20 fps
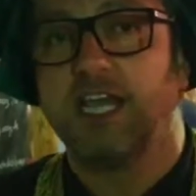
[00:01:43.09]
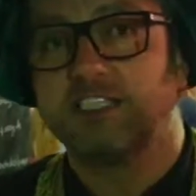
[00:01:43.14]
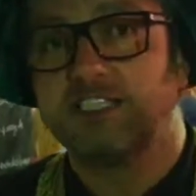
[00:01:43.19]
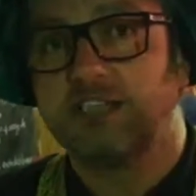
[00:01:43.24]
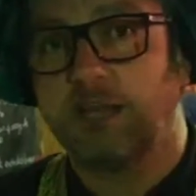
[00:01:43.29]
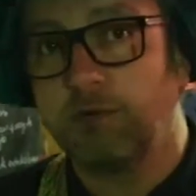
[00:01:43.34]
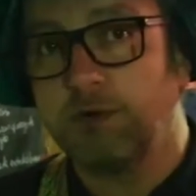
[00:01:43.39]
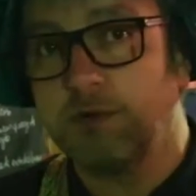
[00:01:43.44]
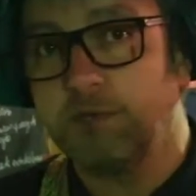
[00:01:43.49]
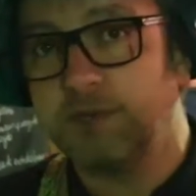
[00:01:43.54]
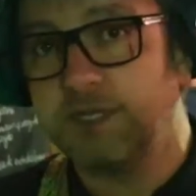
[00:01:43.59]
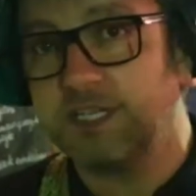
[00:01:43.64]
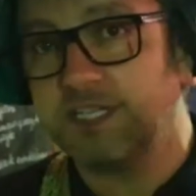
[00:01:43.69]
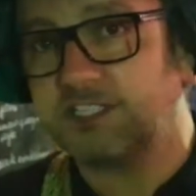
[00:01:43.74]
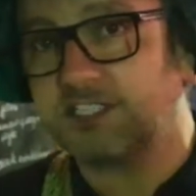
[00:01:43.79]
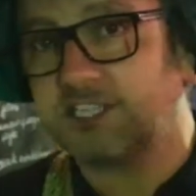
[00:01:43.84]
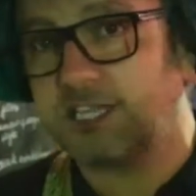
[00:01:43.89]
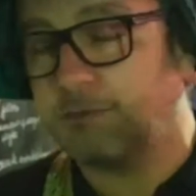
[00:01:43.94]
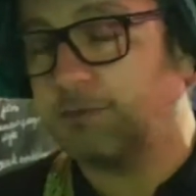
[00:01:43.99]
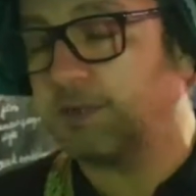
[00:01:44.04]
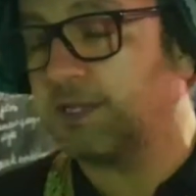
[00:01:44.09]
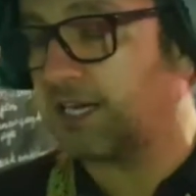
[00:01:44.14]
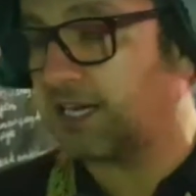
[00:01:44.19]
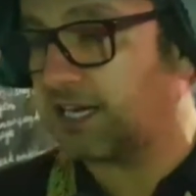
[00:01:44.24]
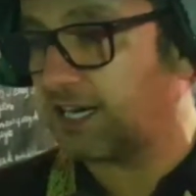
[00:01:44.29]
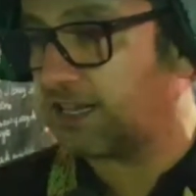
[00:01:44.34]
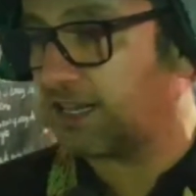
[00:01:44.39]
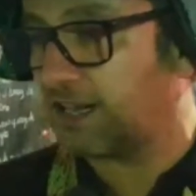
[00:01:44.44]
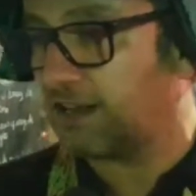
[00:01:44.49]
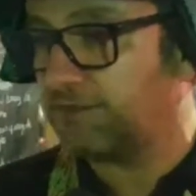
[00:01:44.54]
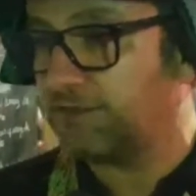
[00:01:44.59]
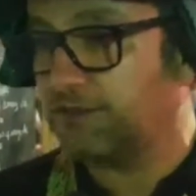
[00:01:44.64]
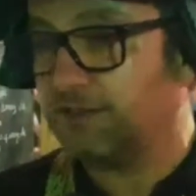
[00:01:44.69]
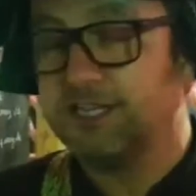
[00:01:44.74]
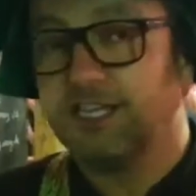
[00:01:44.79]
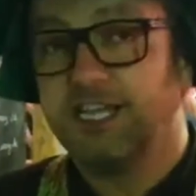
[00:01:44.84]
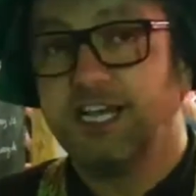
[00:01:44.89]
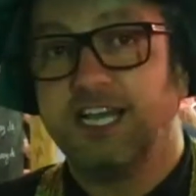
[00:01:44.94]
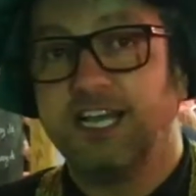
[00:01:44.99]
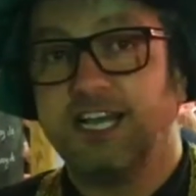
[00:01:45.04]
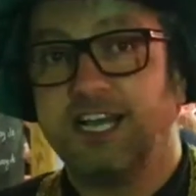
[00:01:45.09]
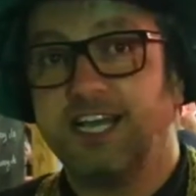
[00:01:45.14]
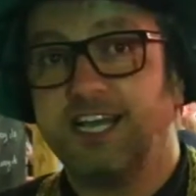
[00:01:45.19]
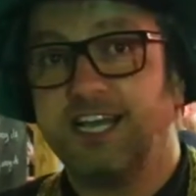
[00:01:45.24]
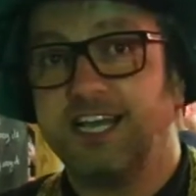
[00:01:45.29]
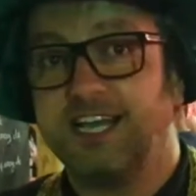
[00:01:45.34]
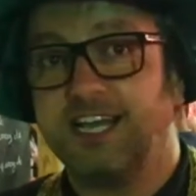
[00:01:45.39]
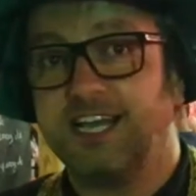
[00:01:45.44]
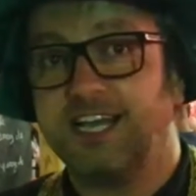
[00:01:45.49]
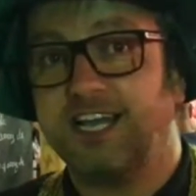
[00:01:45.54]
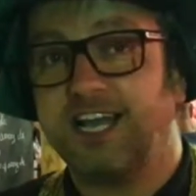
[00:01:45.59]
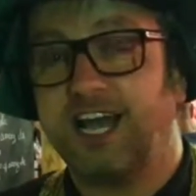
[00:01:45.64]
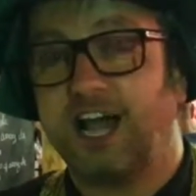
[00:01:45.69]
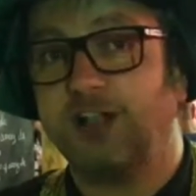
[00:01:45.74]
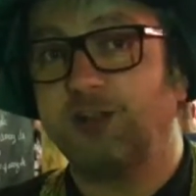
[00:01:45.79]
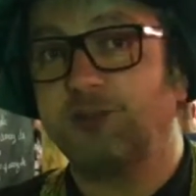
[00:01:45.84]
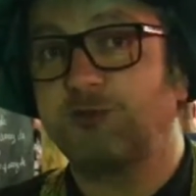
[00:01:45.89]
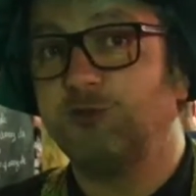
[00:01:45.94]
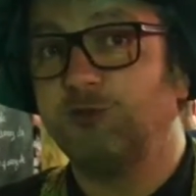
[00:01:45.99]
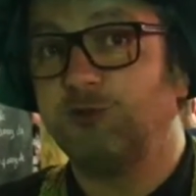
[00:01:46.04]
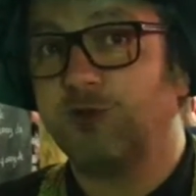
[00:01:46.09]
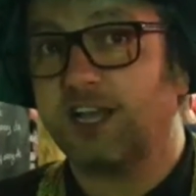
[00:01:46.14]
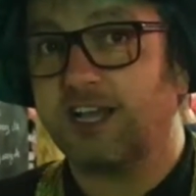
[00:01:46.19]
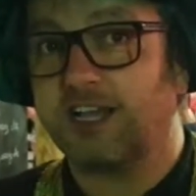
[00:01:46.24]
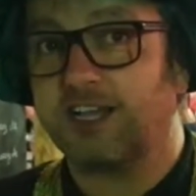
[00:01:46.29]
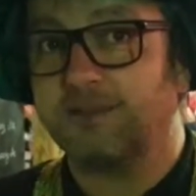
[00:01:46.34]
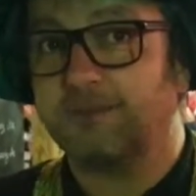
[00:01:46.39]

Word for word: Está um ambiente extremamente agradável a eh, altura,